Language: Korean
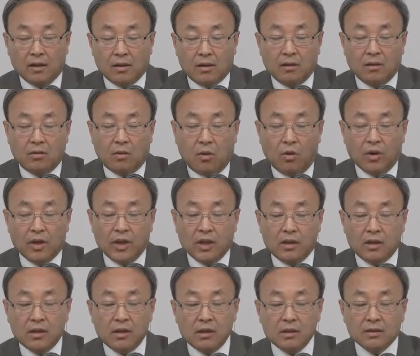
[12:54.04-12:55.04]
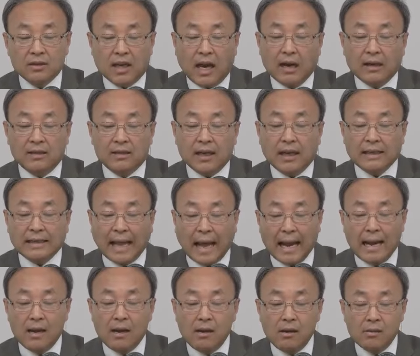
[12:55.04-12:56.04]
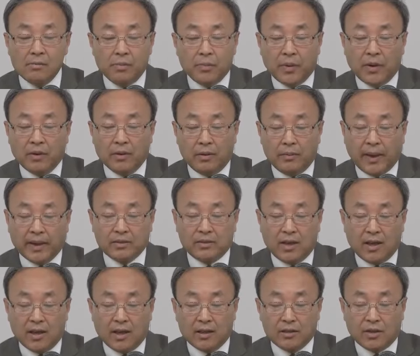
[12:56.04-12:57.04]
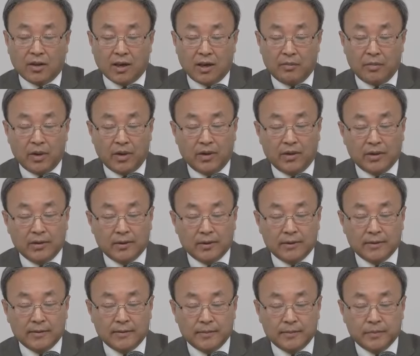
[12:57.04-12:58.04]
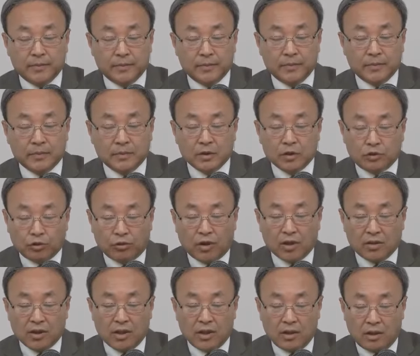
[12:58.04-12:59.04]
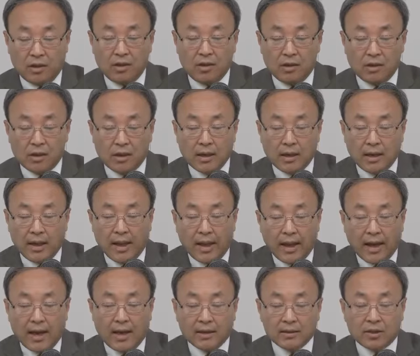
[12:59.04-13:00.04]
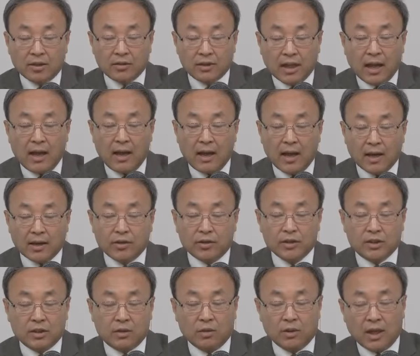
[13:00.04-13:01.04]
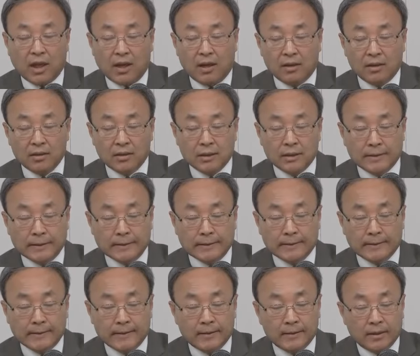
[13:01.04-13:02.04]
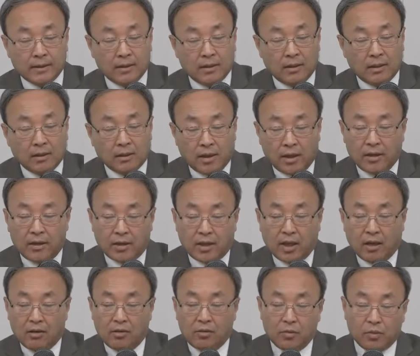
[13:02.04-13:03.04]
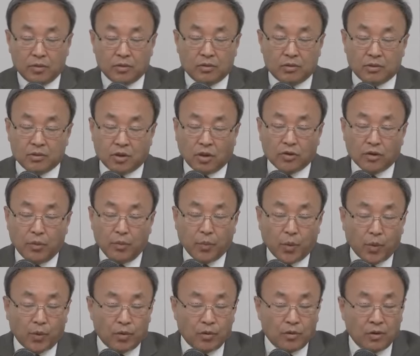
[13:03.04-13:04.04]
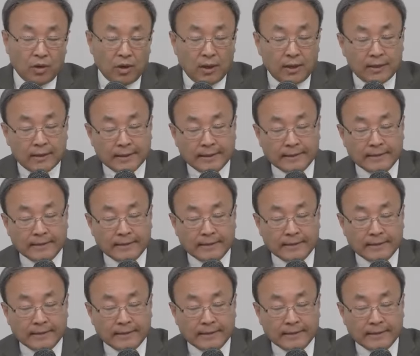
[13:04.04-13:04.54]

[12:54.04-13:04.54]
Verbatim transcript: 그 공의를 장차 날 백성에게 전하며 주께서 이를 행하셨다 할 것이로다. 그러니까 이렇게 읽으면 전혀 모르는 거예요.